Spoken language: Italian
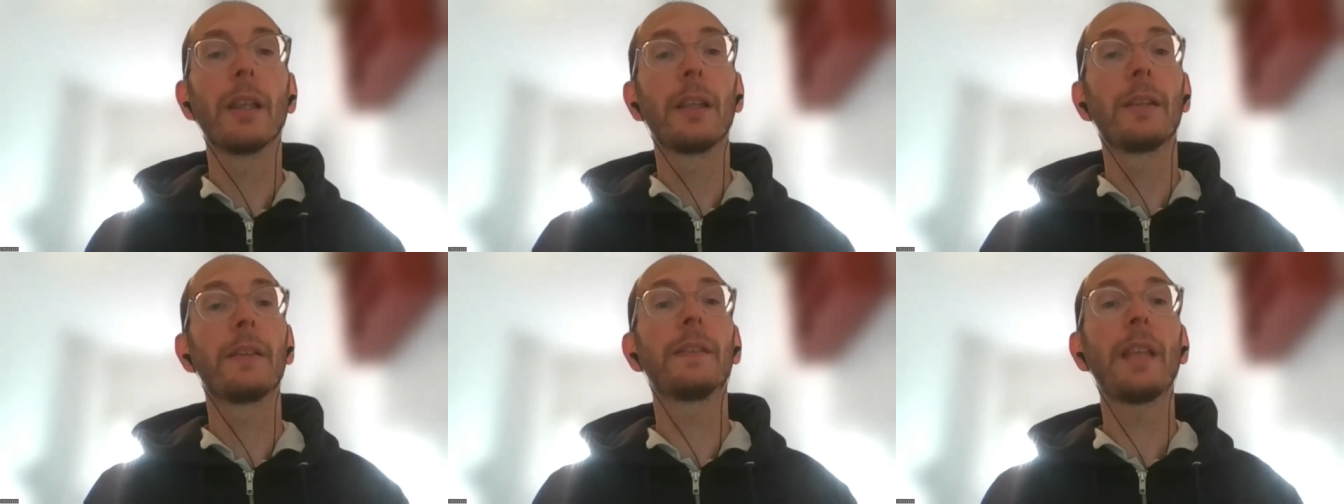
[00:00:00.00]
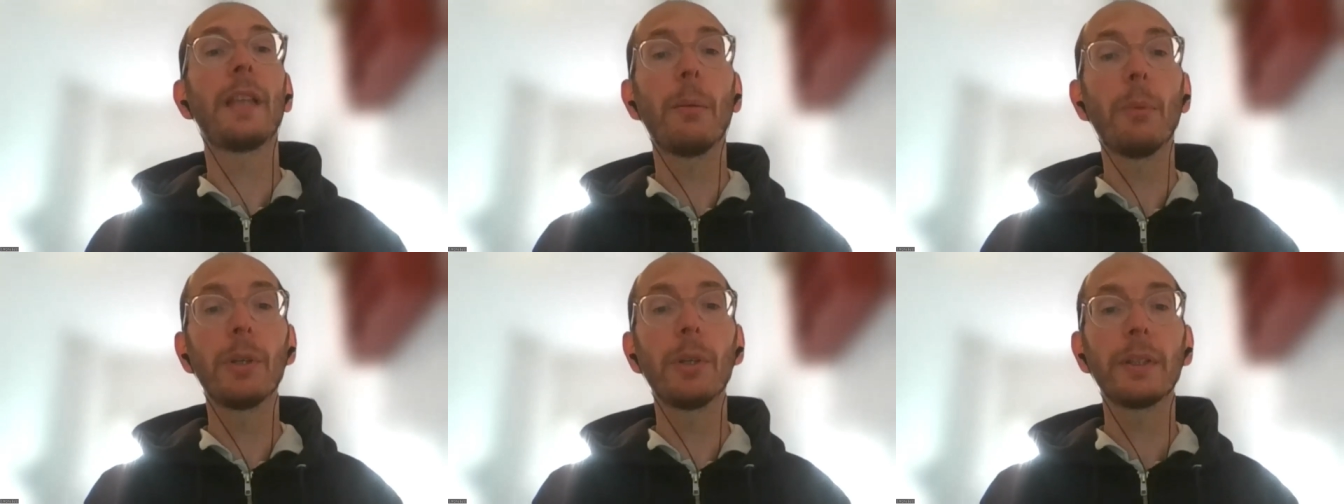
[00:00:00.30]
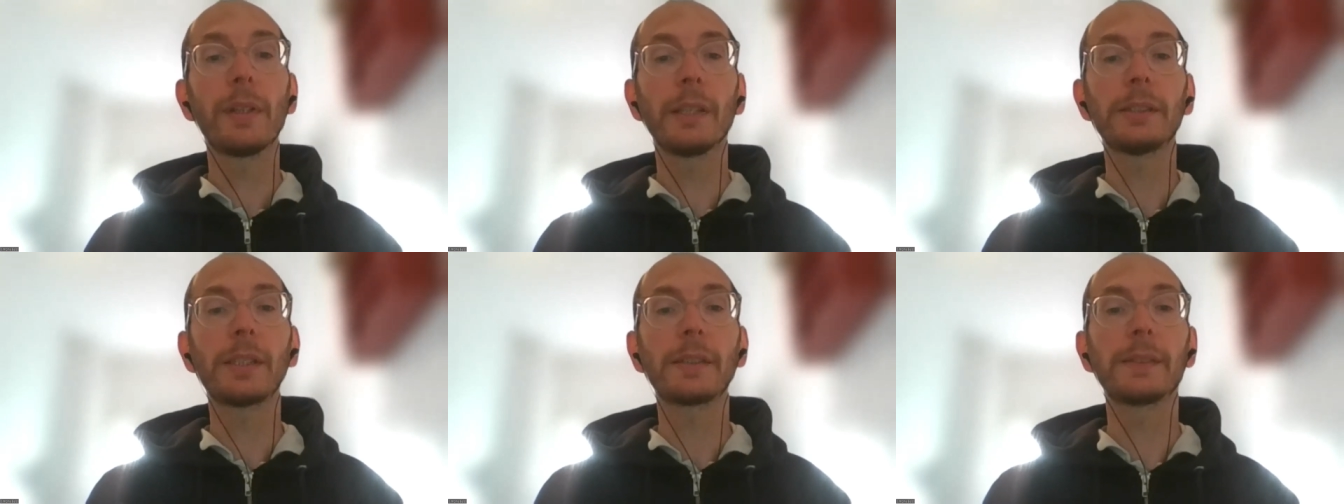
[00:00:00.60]
Siamo
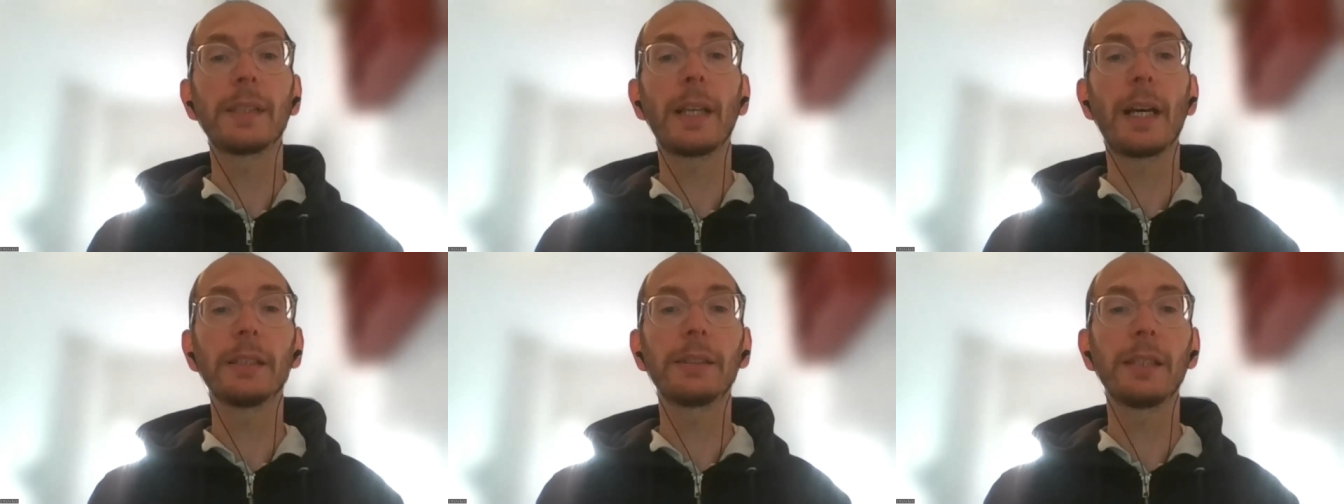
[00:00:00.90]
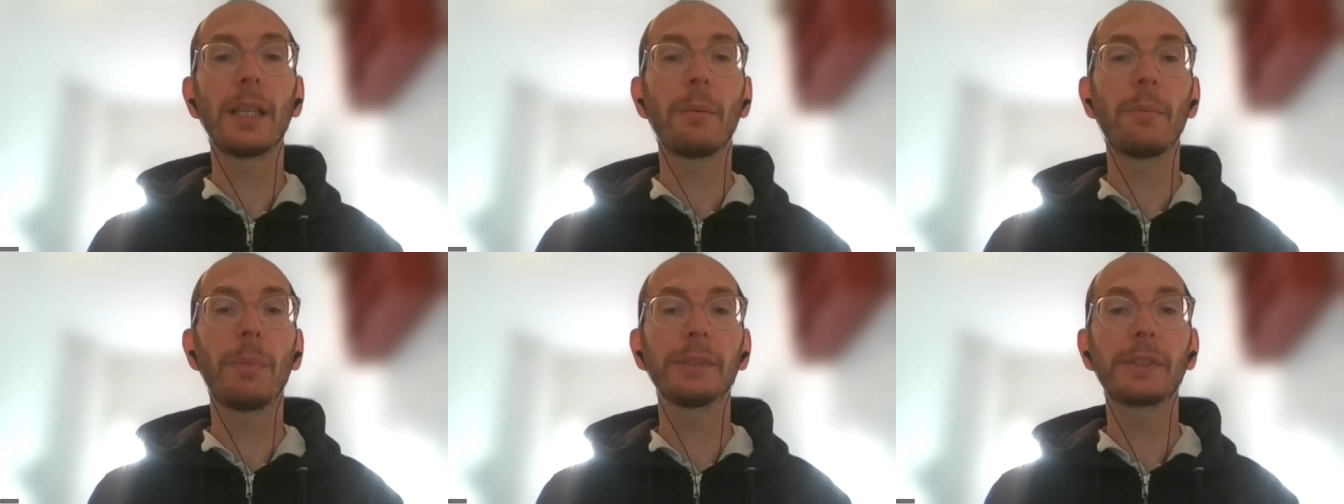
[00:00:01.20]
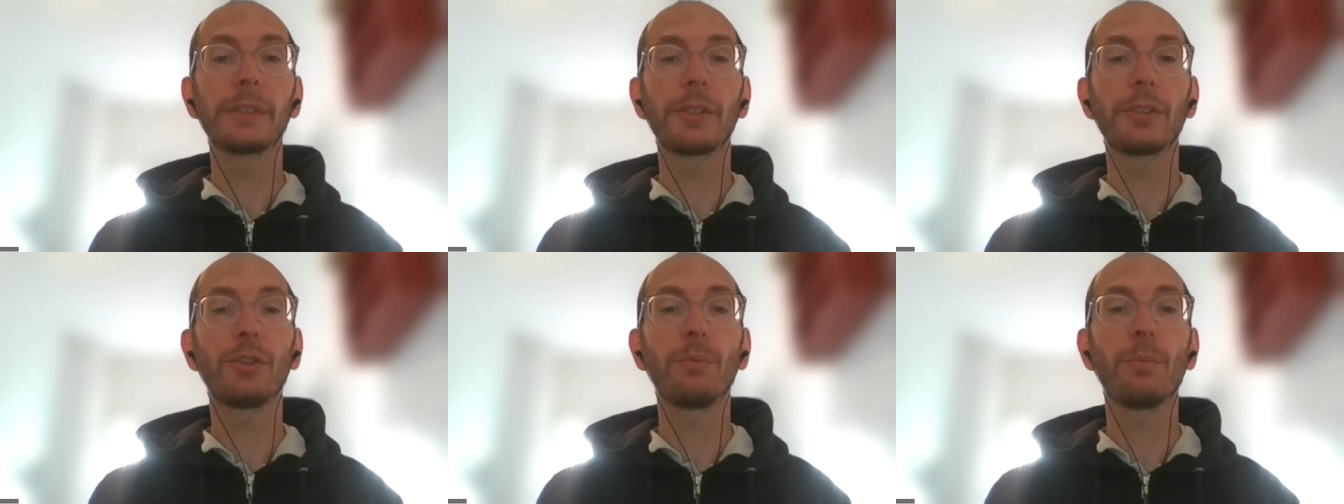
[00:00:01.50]
interessate a
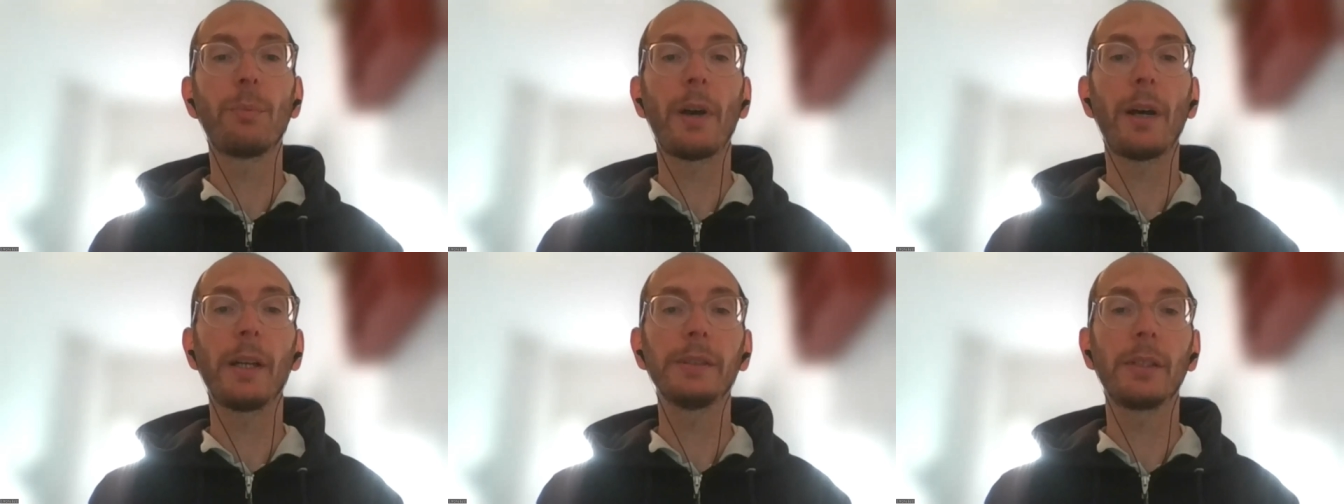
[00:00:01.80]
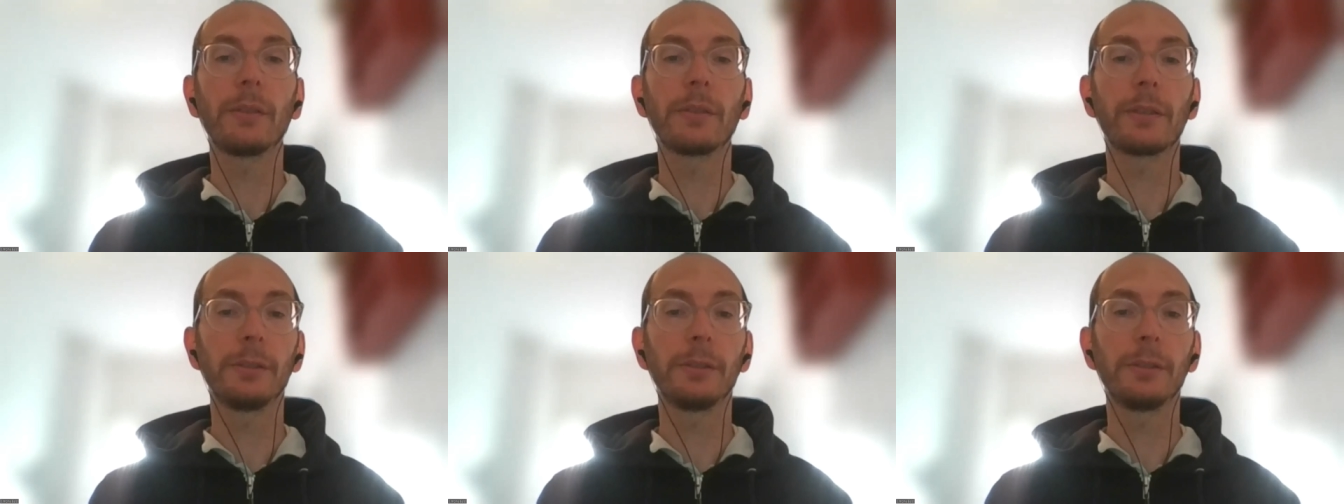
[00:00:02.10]
partecipare a